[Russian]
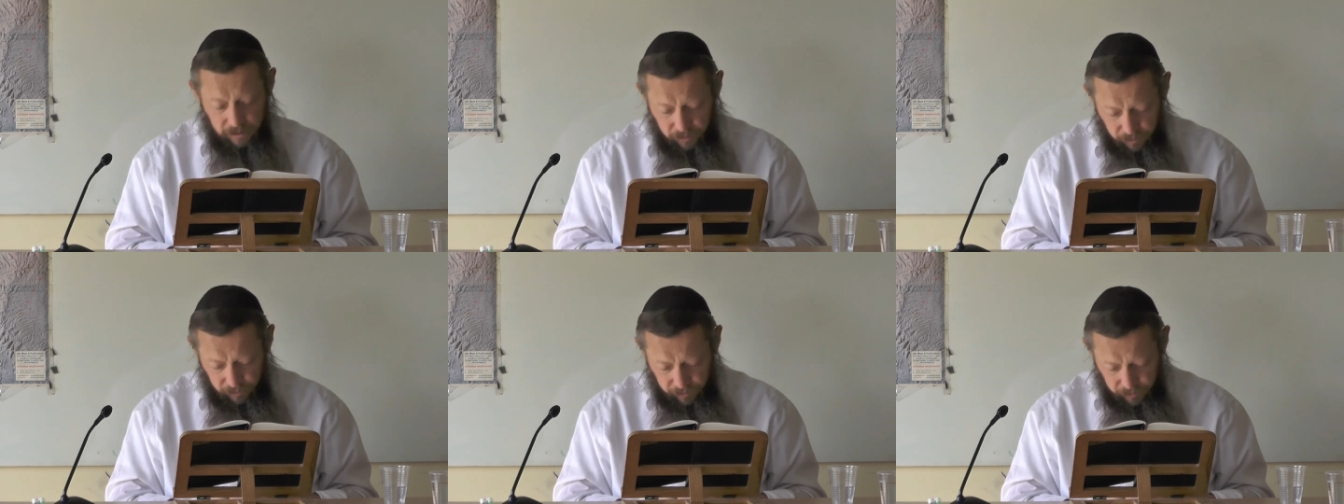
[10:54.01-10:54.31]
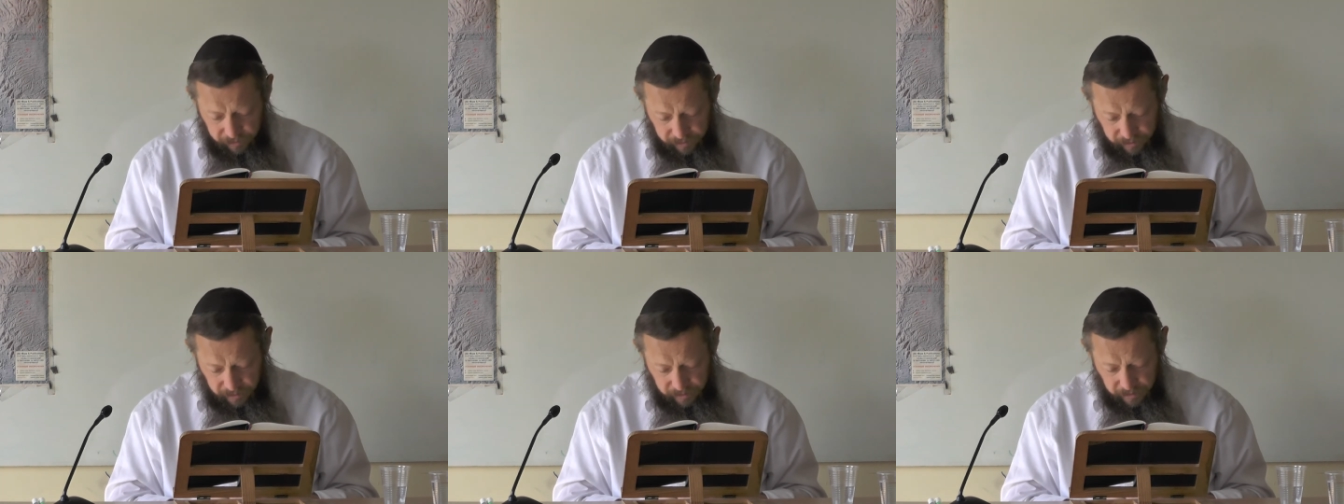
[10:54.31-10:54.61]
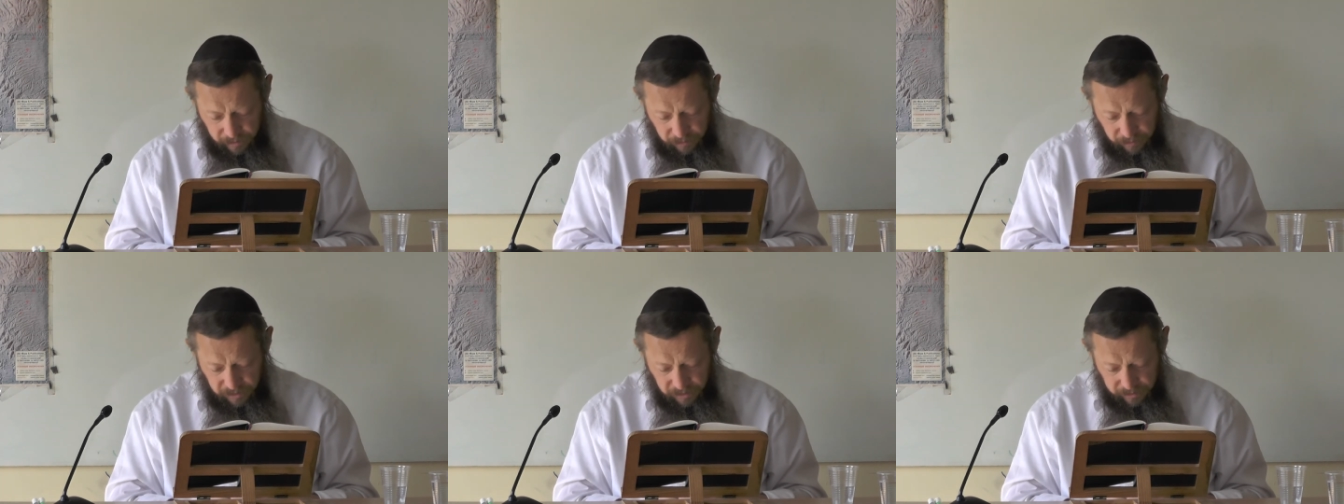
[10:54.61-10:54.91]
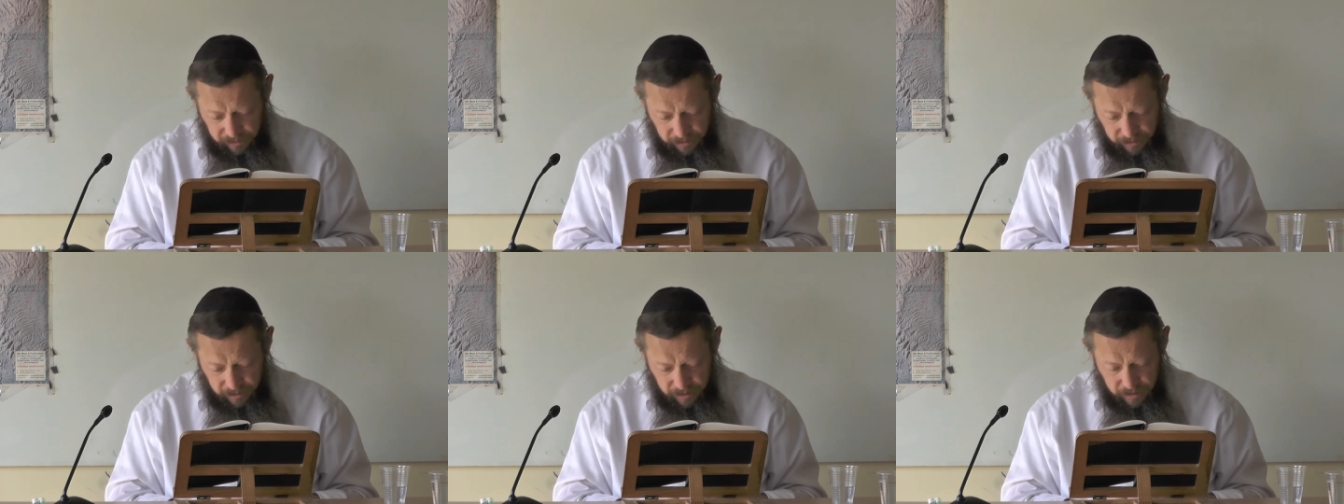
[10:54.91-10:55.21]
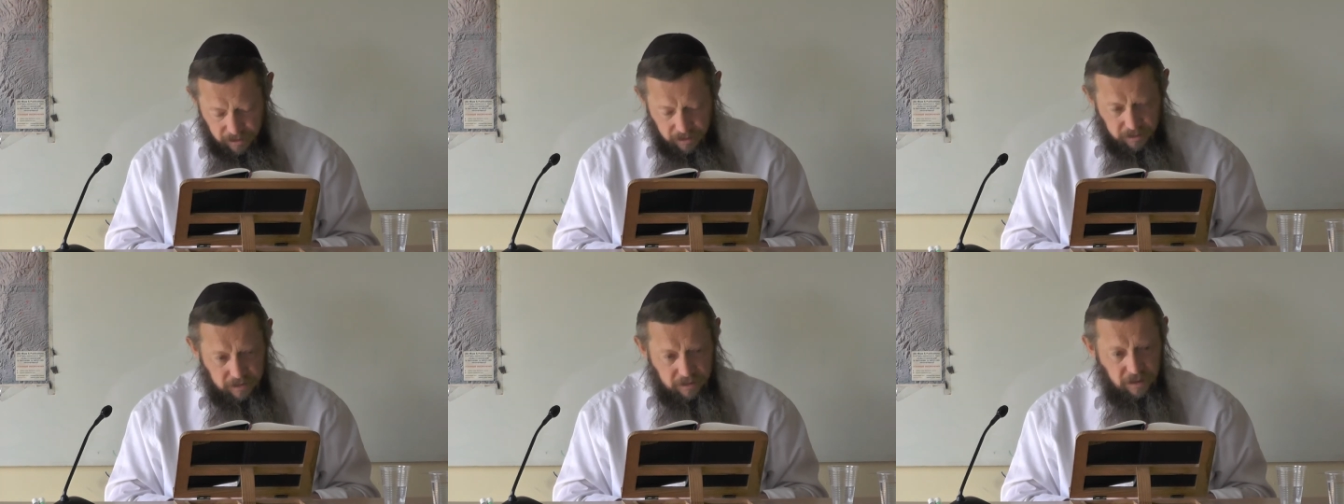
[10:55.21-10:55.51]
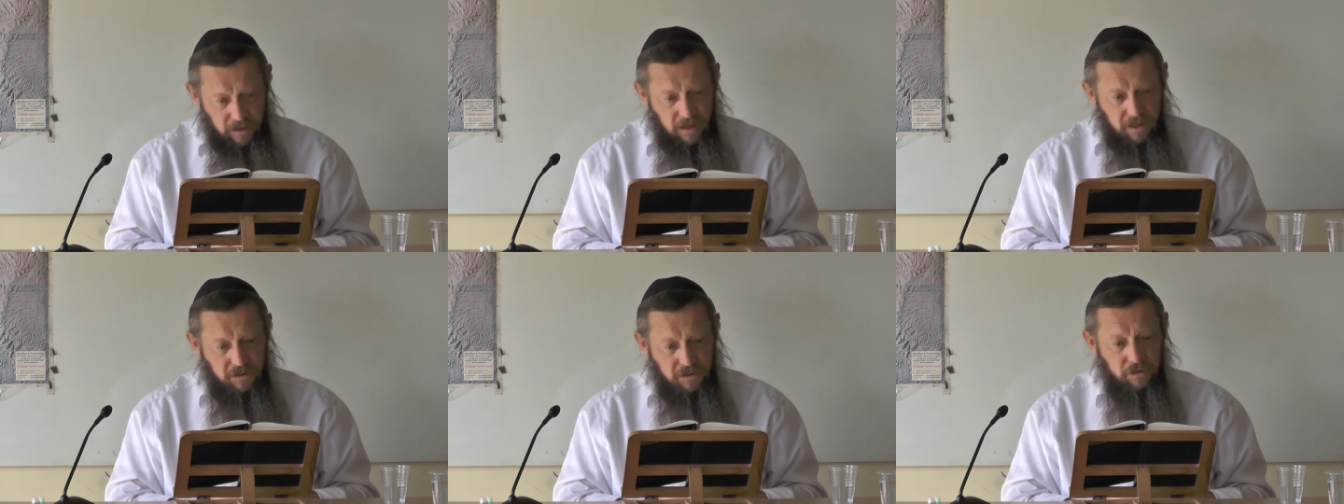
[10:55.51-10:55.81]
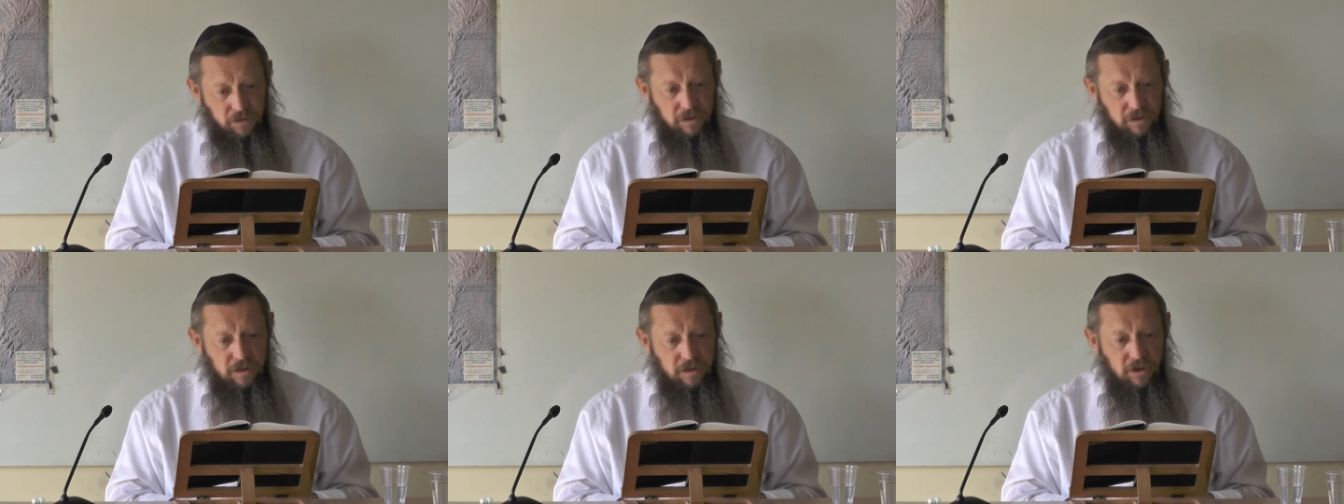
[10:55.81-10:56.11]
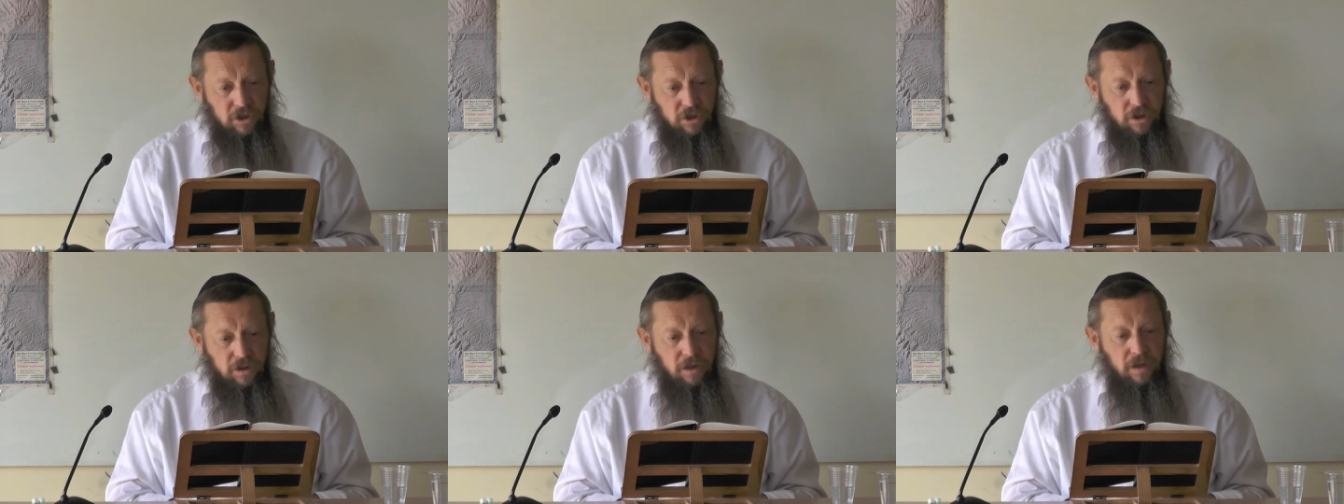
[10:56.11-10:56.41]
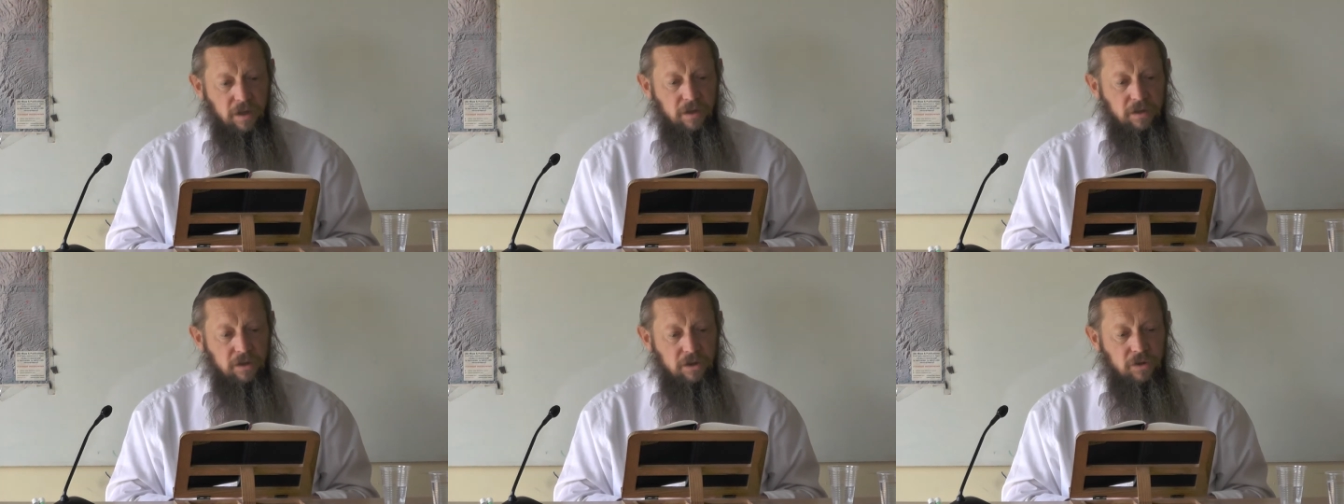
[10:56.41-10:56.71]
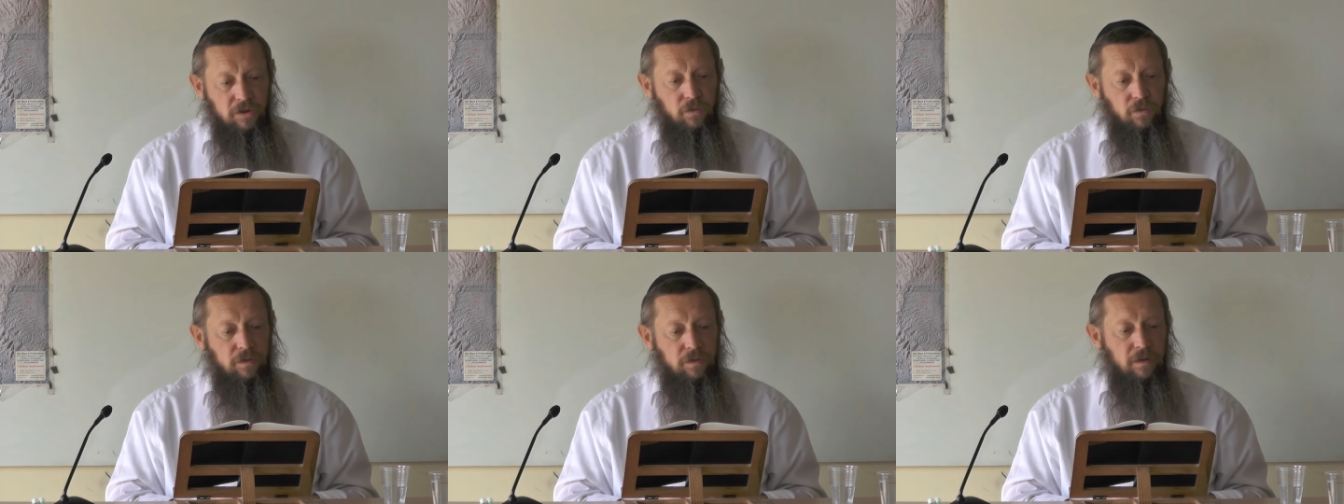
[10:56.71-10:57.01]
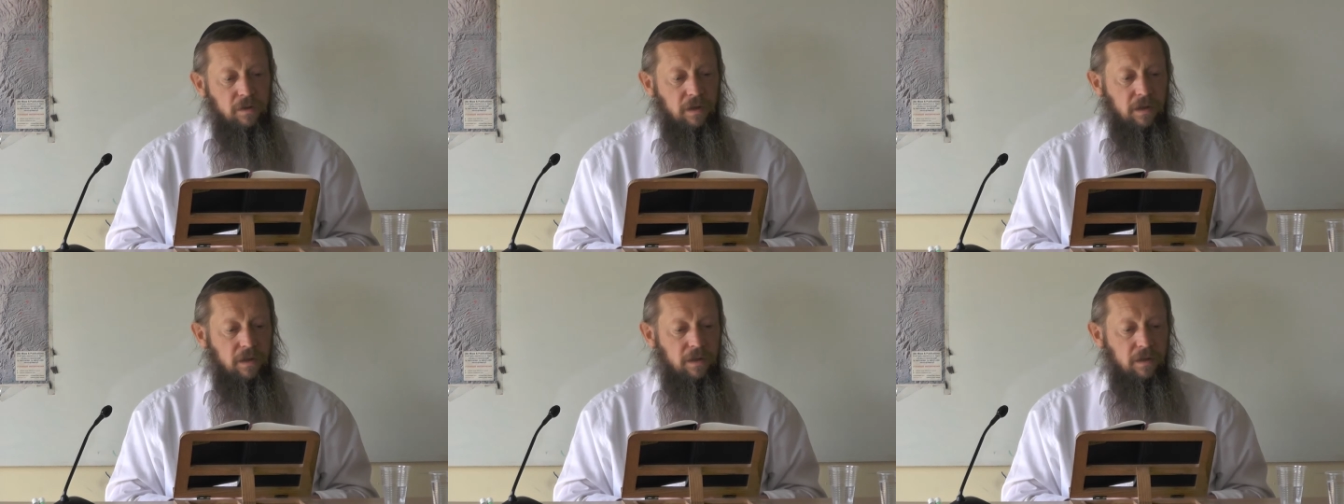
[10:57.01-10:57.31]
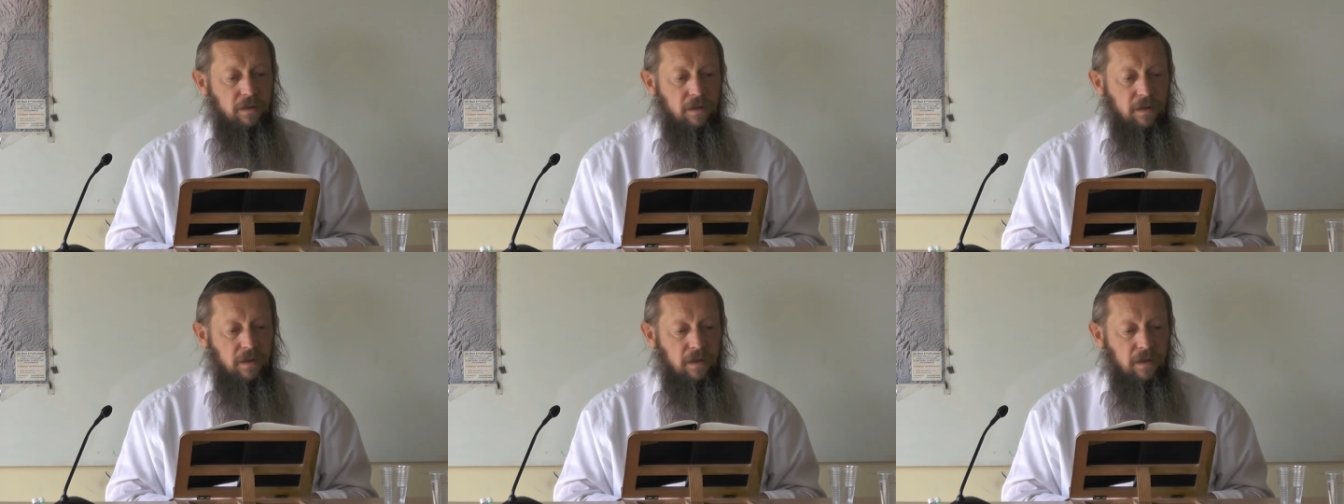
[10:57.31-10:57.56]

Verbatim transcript: Тот, кто стоит на месте, сразу же не считается, что он нейтральный,